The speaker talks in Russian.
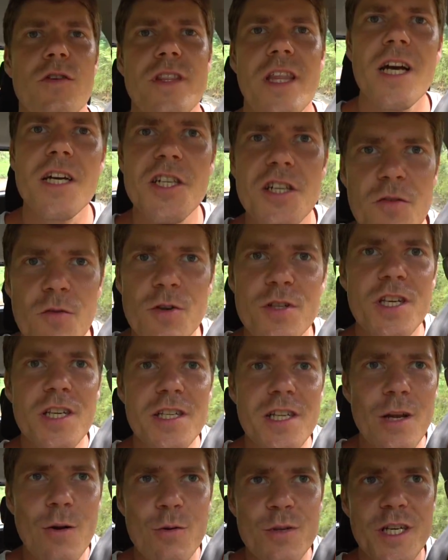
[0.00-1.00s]
Вот так живут
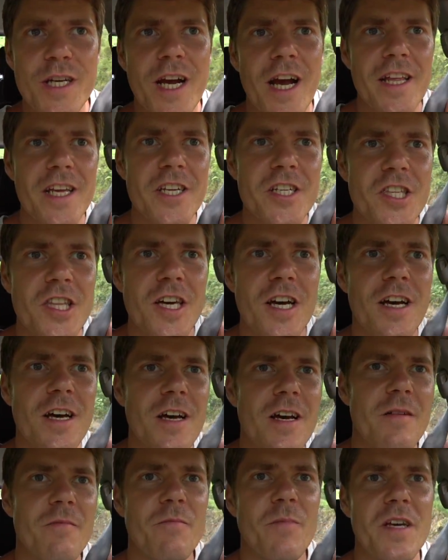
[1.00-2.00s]
здесь люди. Конечно,
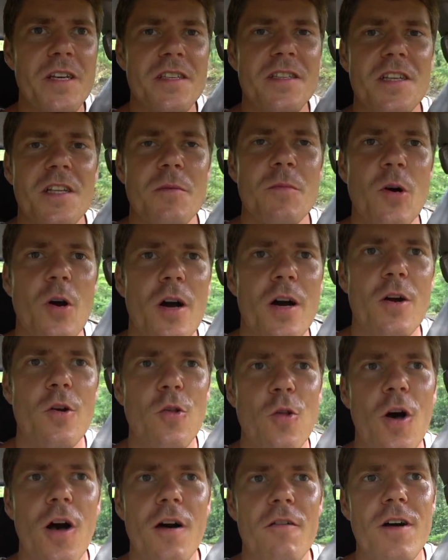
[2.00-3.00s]
место немного
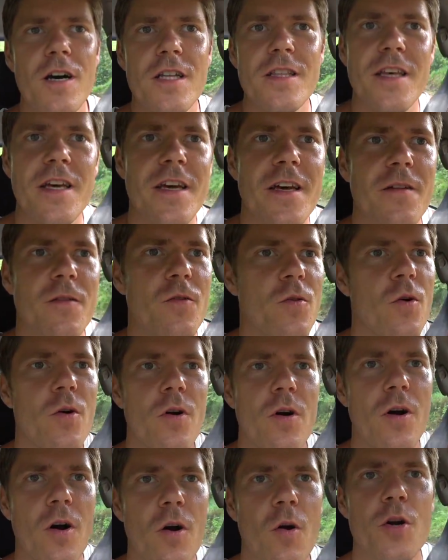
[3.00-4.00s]
глуховатое,
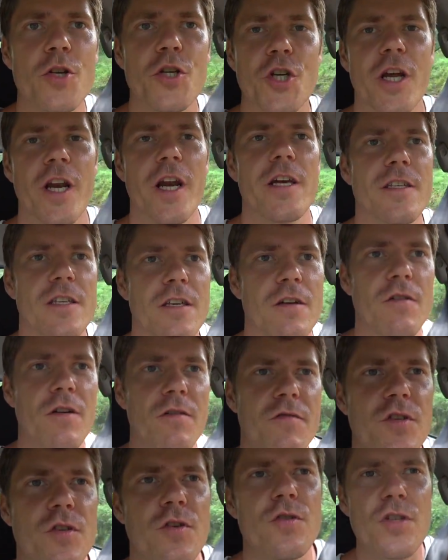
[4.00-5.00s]
но очень
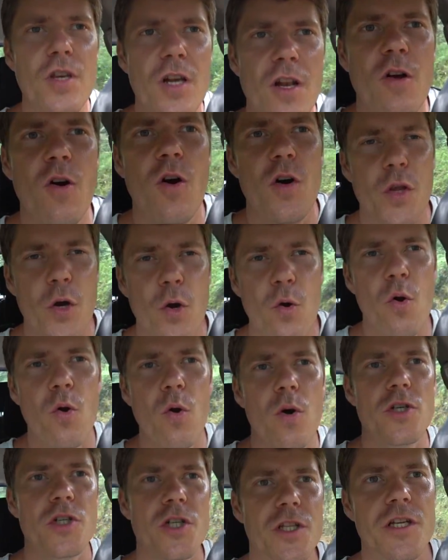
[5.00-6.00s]
красивое. Все зеленое,
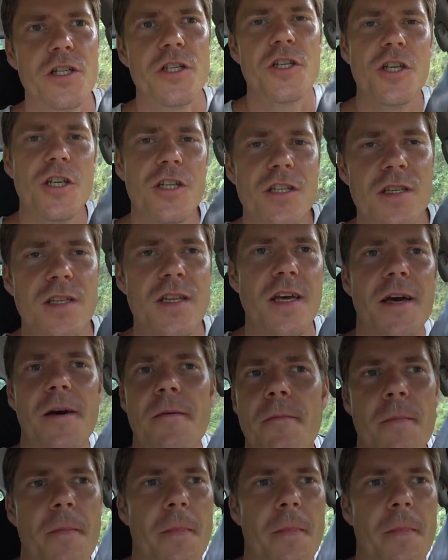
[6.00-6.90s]
ухоженное, чистое.